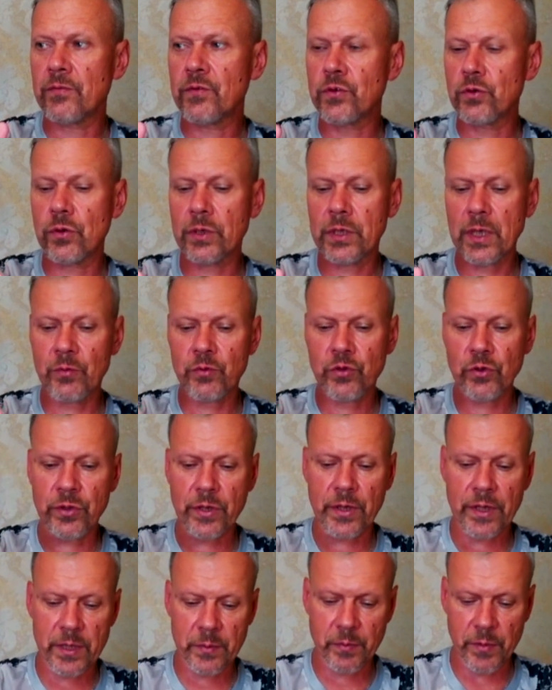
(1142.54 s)
все там
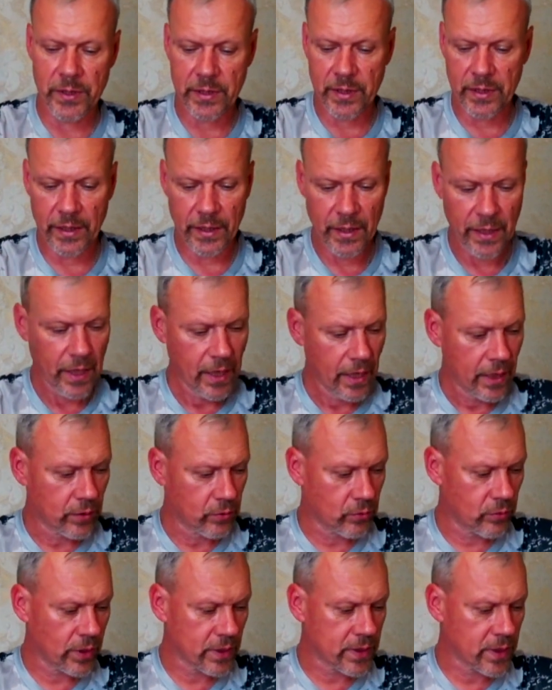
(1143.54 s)
четко расписано.
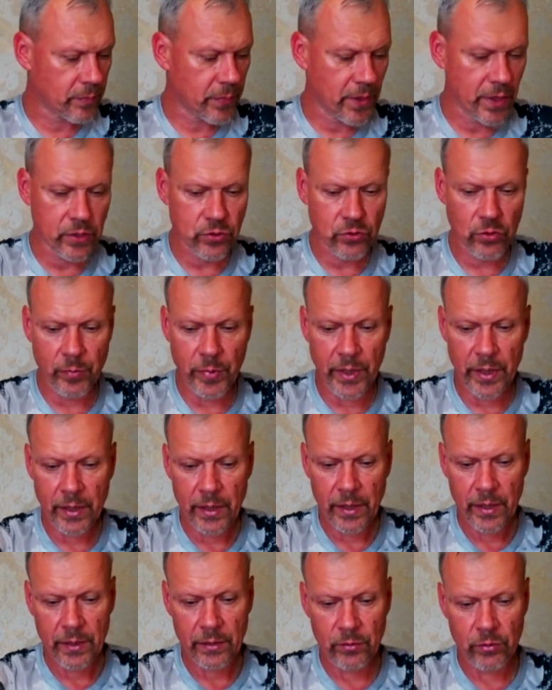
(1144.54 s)
Ну а теперь, чтобы
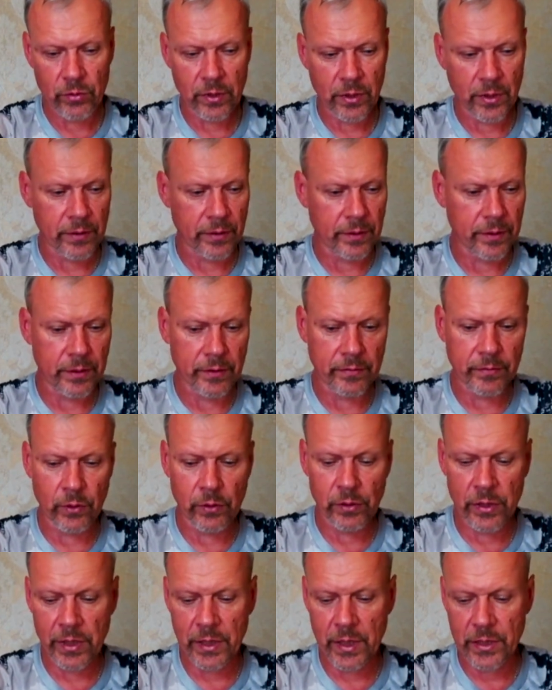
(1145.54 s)
долго, э,
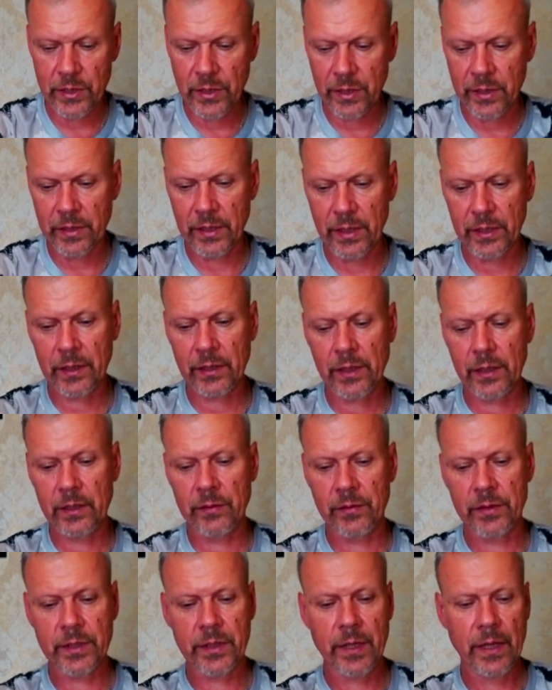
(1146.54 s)
долгий ящик не
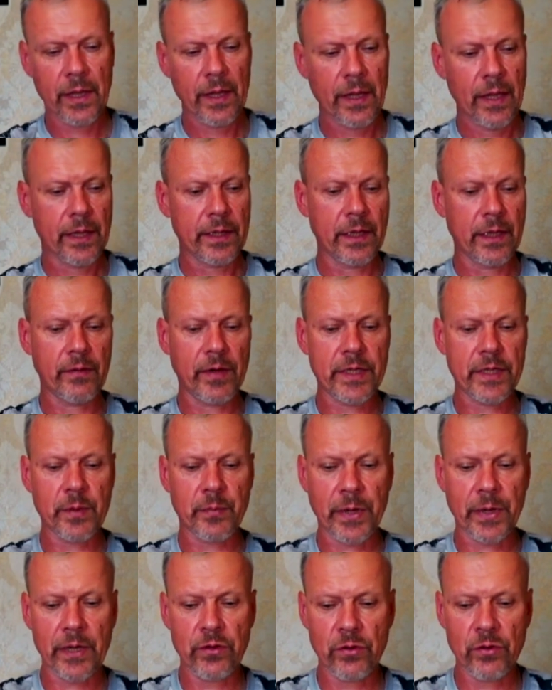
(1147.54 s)
откладывать, давайте
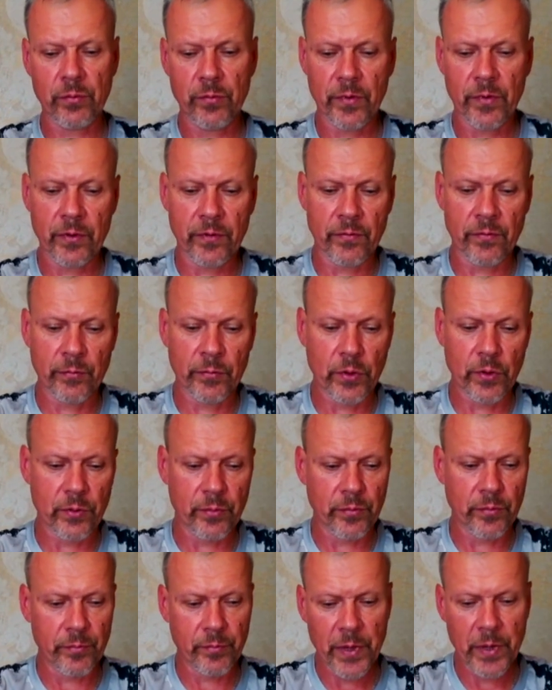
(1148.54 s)
пройдем э, в
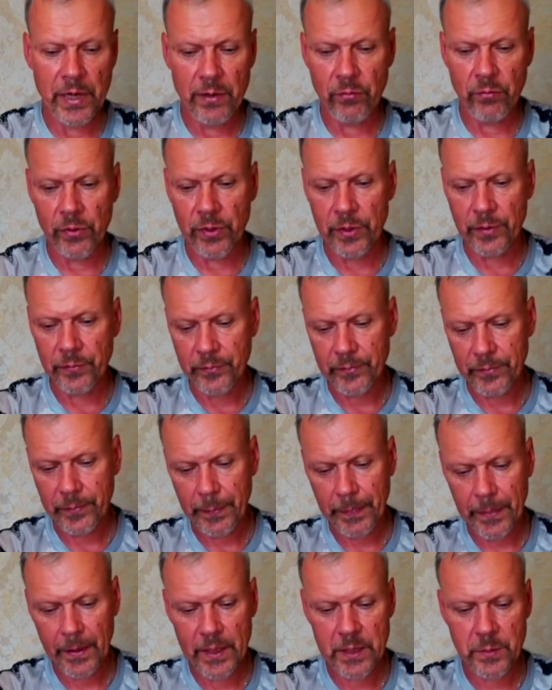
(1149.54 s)
мой полевой
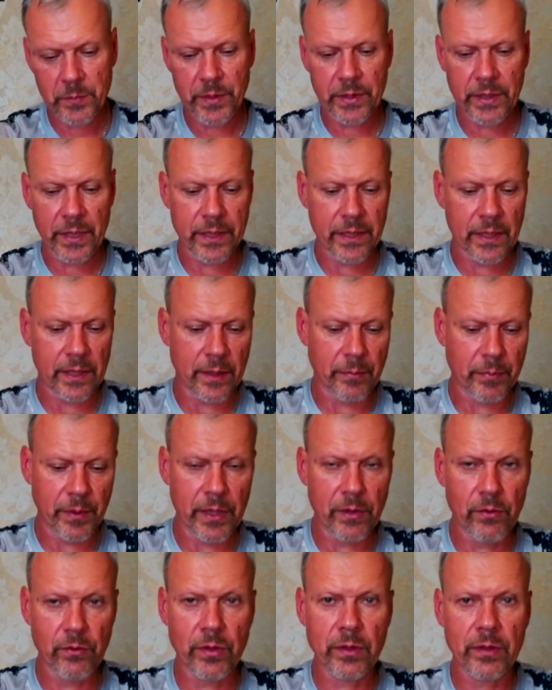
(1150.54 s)
испытательный
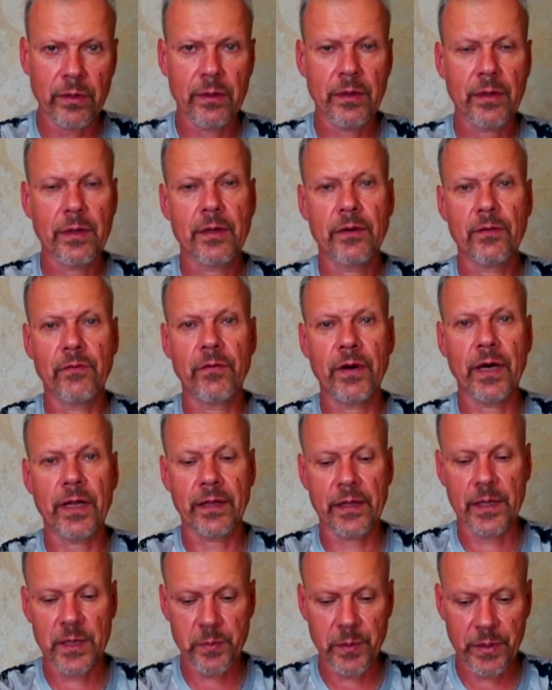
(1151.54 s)
полигон,
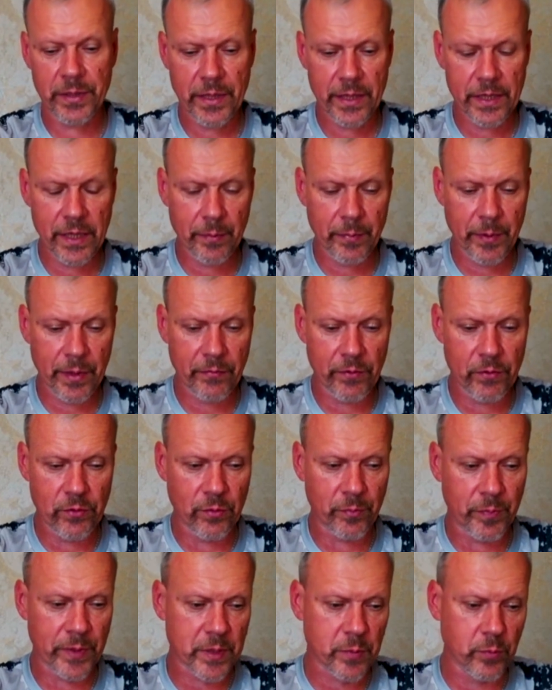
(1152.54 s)
ванные испытания
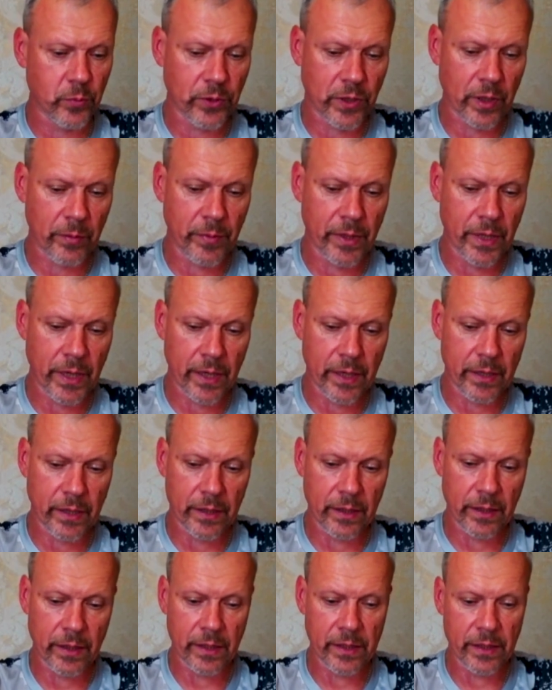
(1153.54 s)
проведем, посмотрим, как
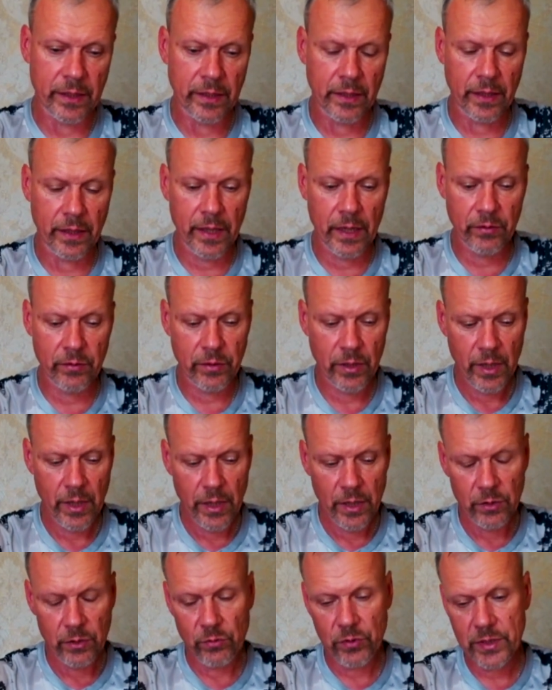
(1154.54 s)
э, они играют.
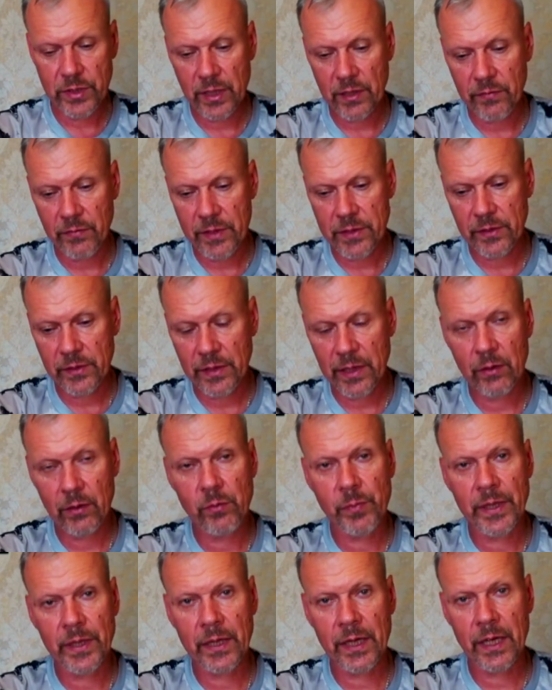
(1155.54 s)
Ну и, соответственно, кому
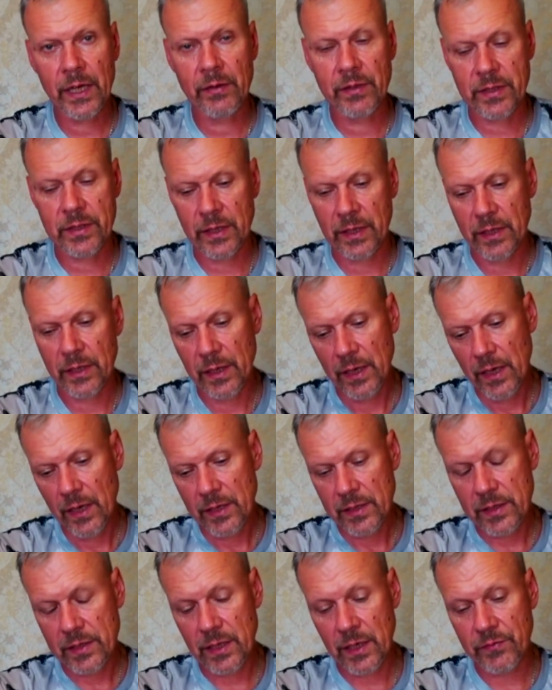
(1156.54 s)
понравится,
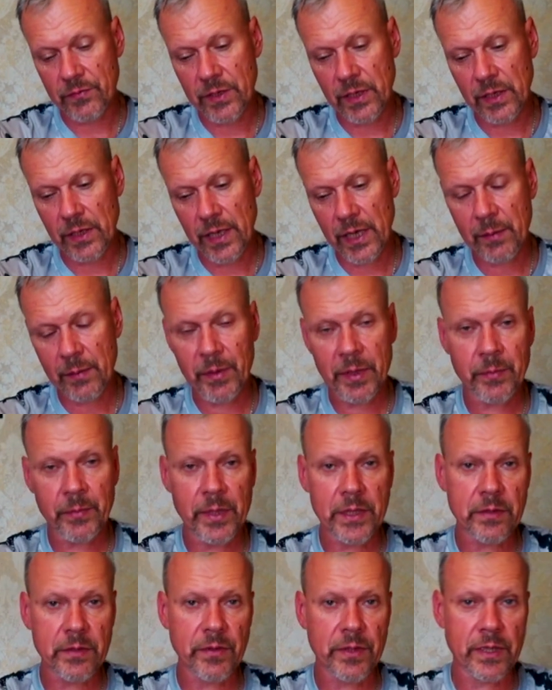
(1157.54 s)
ставьте лайк,
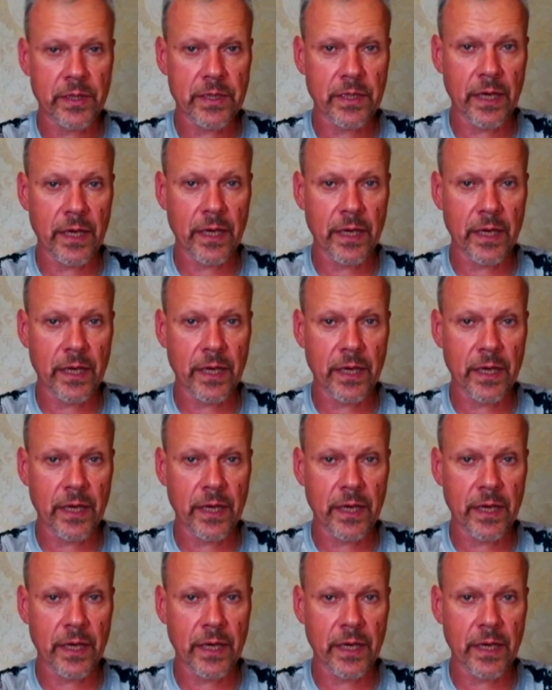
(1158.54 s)
подписывайтесь на